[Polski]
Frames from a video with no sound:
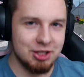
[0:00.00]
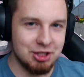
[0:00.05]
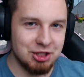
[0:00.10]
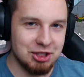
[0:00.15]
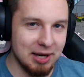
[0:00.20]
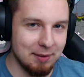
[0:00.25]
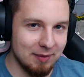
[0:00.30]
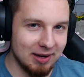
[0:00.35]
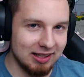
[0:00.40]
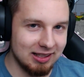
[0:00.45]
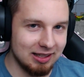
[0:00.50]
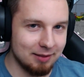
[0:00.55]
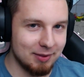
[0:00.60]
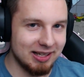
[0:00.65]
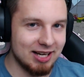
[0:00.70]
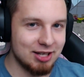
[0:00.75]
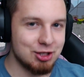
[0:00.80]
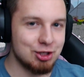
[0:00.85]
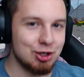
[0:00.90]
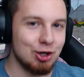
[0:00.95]
Siemane
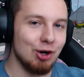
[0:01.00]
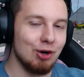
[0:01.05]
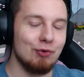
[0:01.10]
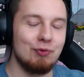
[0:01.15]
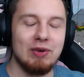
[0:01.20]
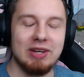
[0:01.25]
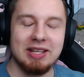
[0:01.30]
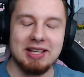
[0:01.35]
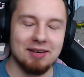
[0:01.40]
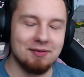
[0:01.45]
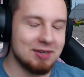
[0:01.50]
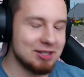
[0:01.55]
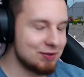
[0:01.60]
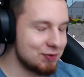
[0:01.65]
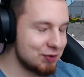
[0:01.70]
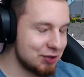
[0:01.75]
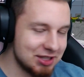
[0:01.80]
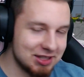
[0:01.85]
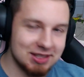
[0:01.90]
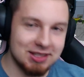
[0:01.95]
maneczko, witam
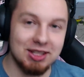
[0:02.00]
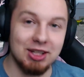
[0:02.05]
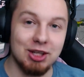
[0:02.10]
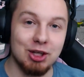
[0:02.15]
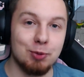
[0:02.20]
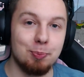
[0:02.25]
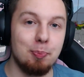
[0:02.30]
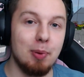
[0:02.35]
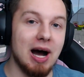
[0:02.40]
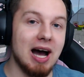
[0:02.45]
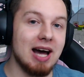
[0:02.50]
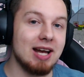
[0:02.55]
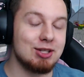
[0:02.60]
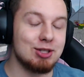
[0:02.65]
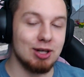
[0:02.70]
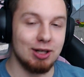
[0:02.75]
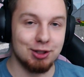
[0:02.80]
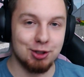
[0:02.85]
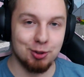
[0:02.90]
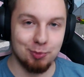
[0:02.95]
was wszystkich
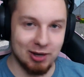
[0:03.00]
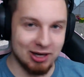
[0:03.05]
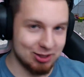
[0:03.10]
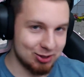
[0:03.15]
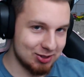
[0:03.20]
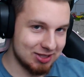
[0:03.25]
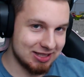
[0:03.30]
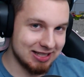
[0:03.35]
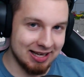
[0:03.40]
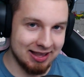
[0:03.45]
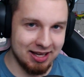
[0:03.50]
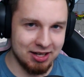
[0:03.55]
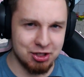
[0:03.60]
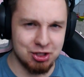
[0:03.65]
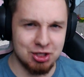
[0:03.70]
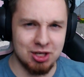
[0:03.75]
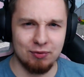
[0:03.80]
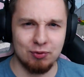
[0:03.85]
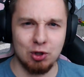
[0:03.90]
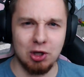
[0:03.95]
bardzo, ale to bardzo
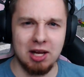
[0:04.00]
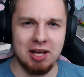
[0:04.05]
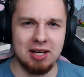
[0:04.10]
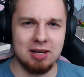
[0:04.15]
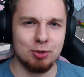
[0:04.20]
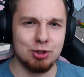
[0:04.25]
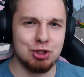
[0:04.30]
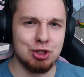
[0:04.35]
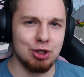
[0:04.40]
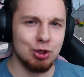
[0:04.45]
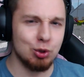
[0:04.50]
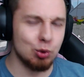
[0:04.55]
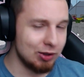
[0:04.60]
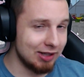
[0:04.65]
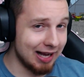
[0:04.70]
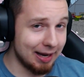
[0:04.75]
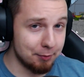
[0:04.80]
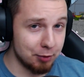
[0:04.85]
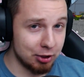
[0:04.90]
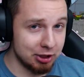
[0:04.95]
serdecznie w kolejnym odcinku
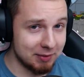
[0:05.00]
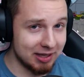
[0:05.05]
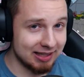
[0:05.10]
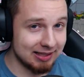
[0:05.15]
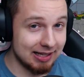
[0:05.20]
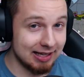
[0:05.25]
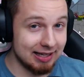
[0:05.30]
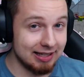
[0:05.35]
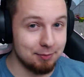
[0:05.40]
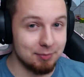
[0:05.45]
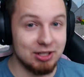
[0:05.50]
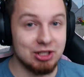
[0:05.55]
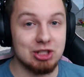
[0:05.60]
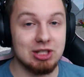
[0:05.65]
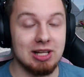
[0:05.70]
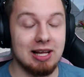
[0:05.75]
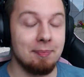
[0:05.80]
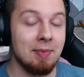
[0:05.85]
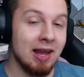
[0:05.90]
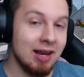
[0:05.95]
na moim kanale i
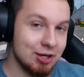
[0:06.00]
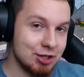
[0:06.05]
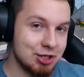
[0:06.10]
myślę,